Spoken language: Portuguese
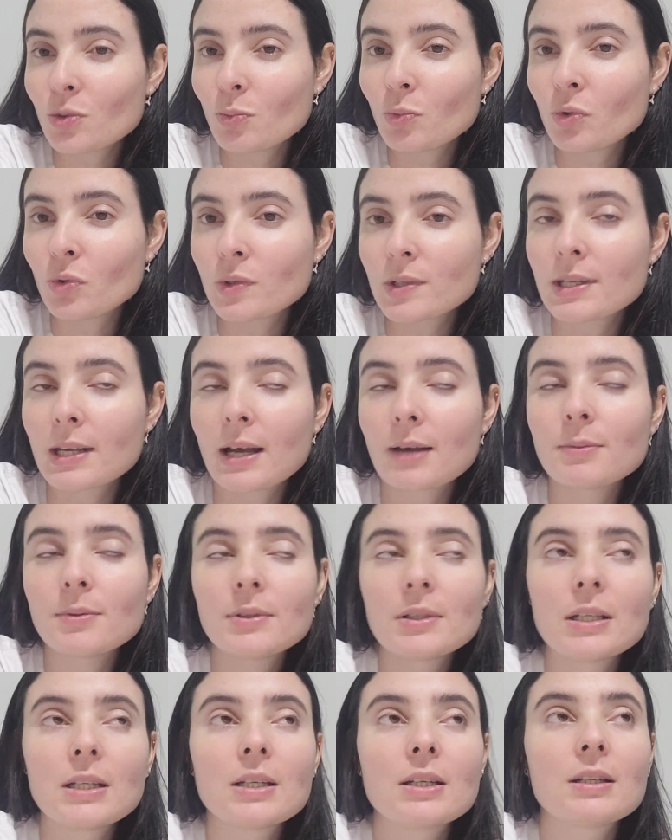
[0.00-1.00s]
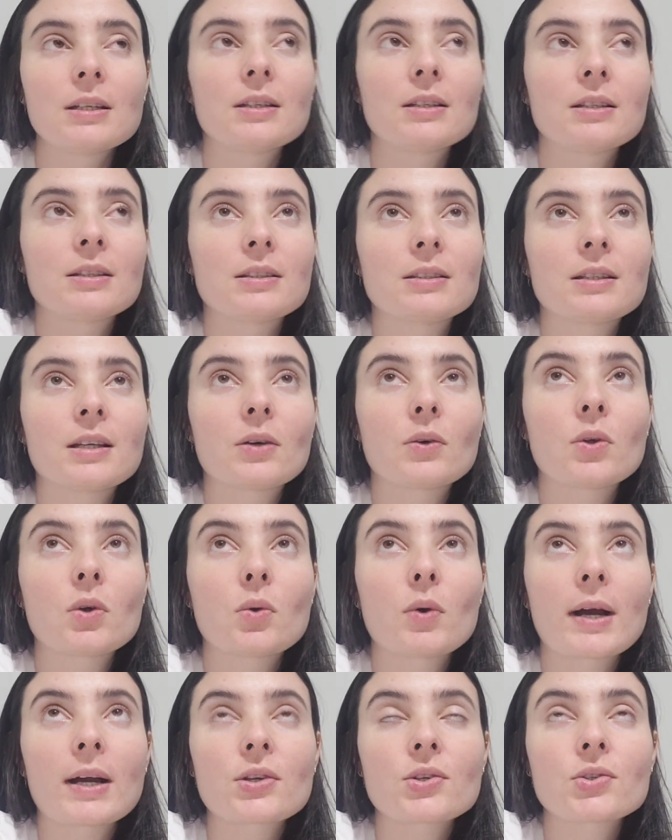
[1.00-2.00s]
muito, sabe? Então
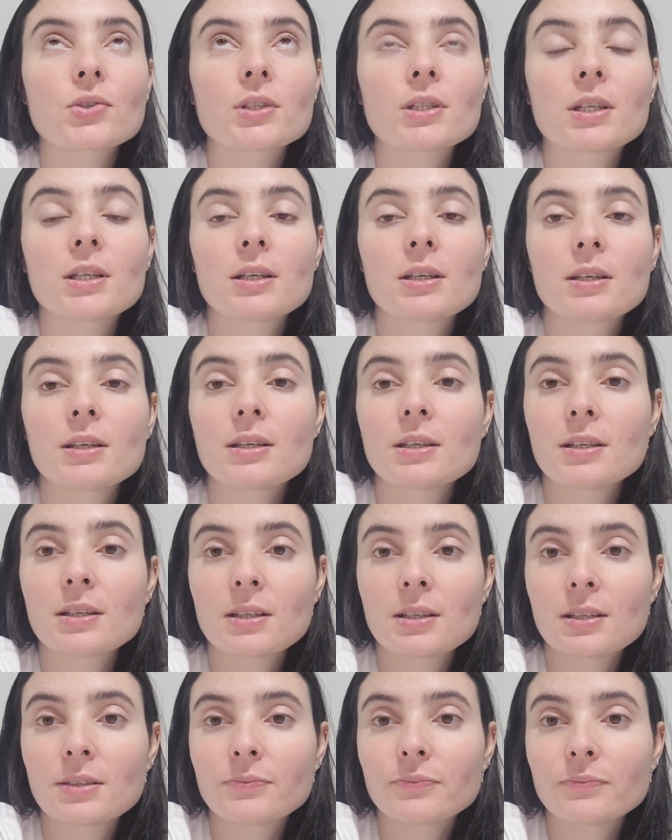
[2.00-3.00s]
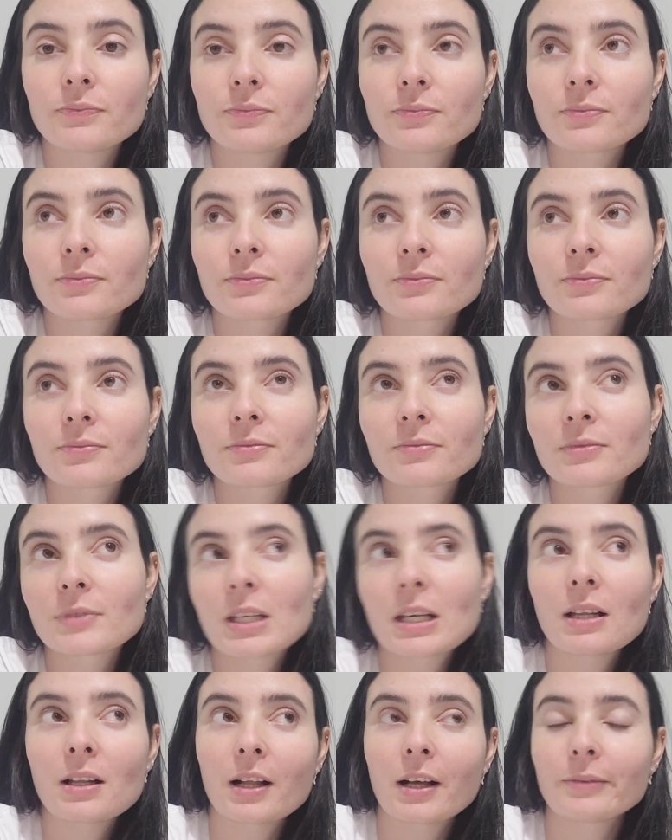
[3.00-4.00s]
eu acho que,
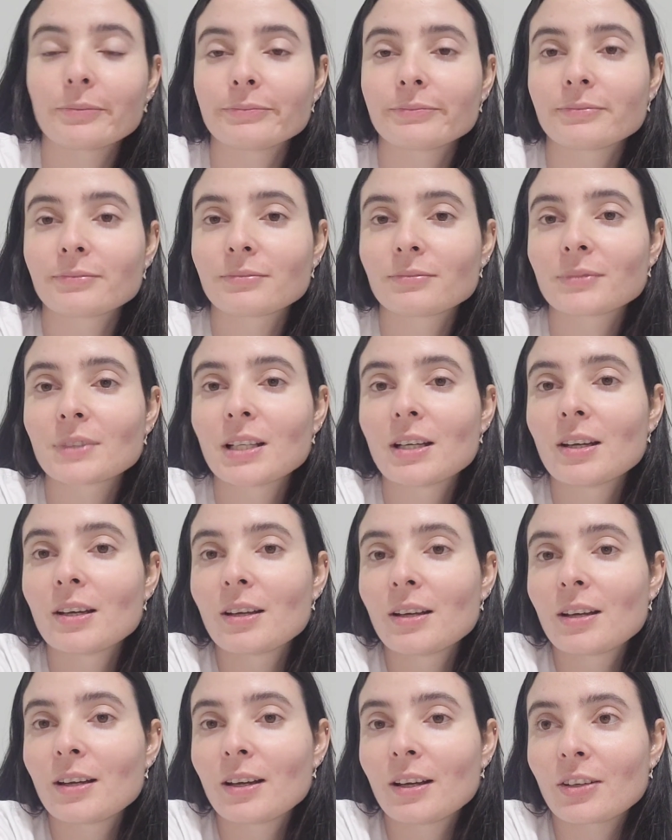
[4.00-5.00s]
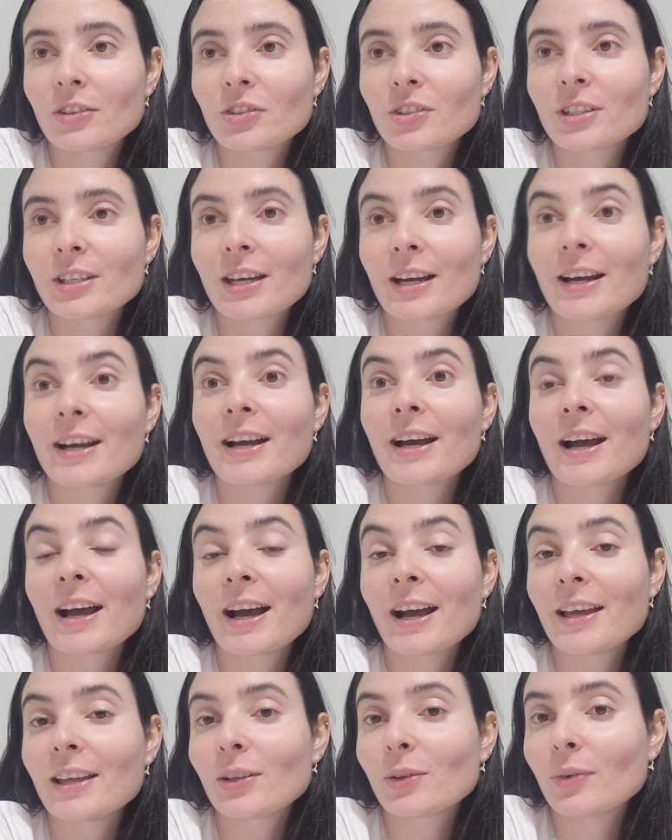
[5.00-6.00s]
sei lá, acho que a,
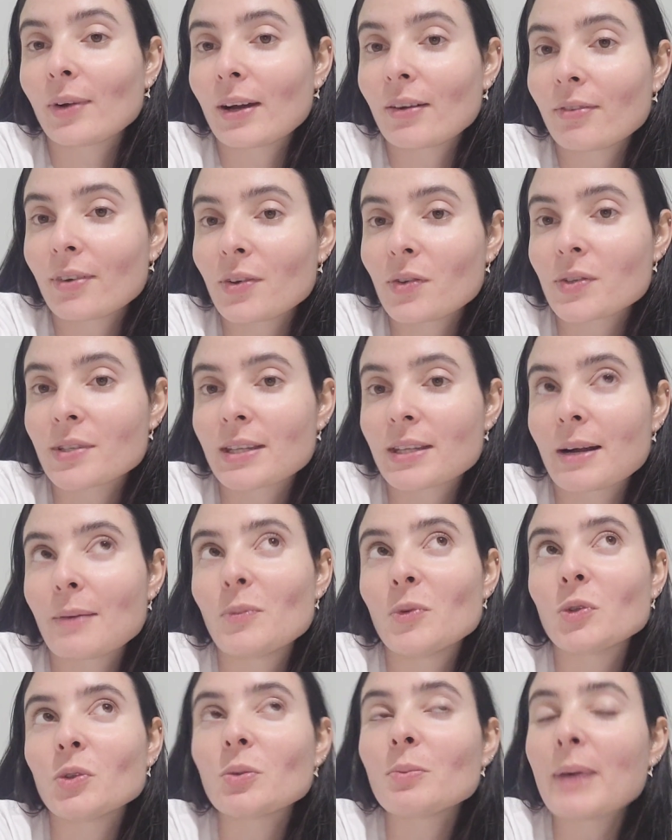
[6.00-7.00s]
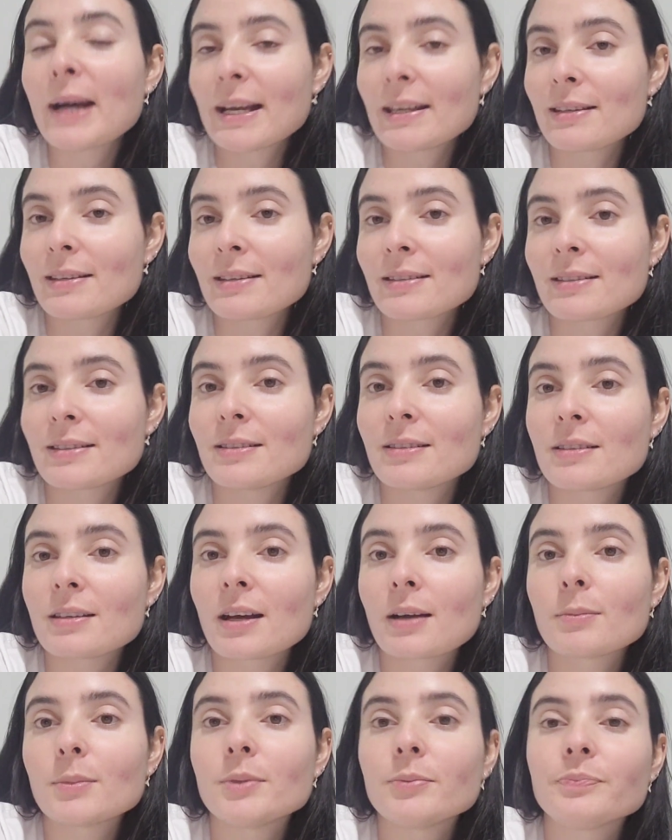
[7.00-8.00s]
a Eloá vai gostar muito mais, assim,
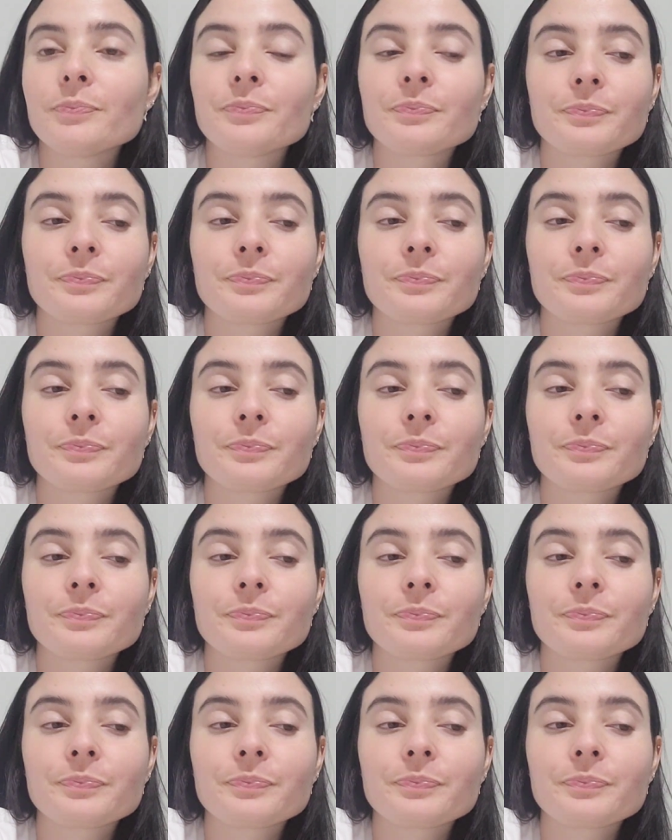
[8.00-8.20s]
sabe?